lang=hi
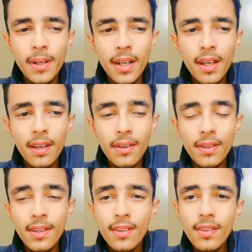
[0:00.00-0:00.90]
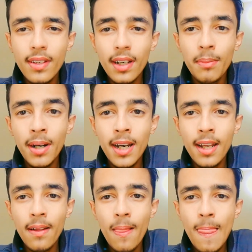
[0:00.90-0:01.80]
पर हैं इसी से कमा रहे
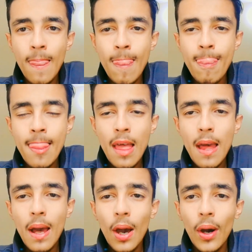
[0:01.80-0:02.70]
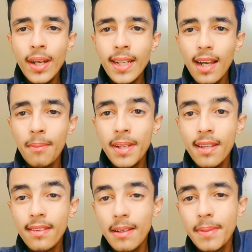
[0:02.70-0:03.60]
और ये अब
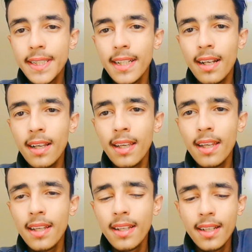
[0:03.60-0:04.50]
इसके पीछे लगे हैं